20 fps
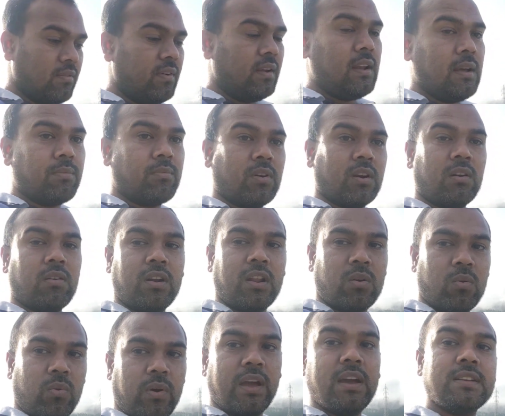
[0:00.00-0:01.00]
ফিল আপ করা
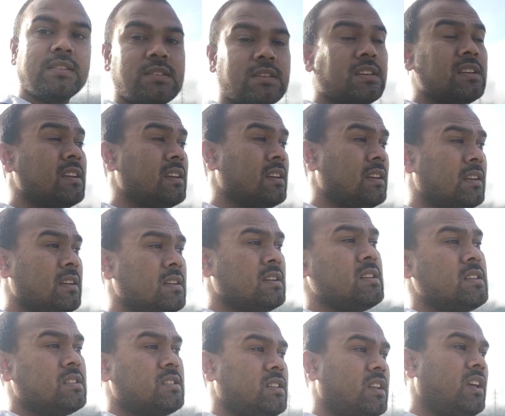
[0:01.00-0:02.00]
অনেক ওয়ে আছে
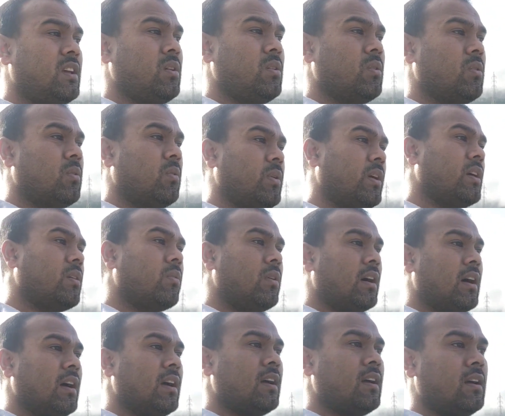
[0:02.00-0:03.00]
সেই
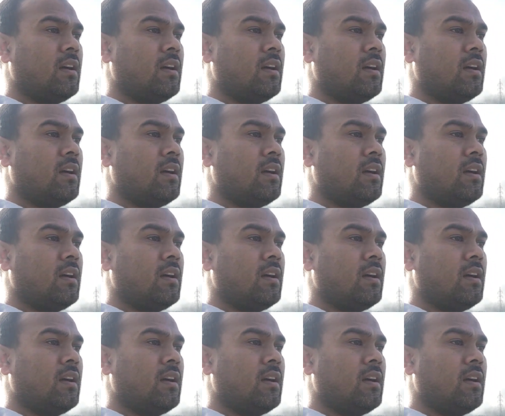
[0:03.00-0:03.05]
ওয়েগুলা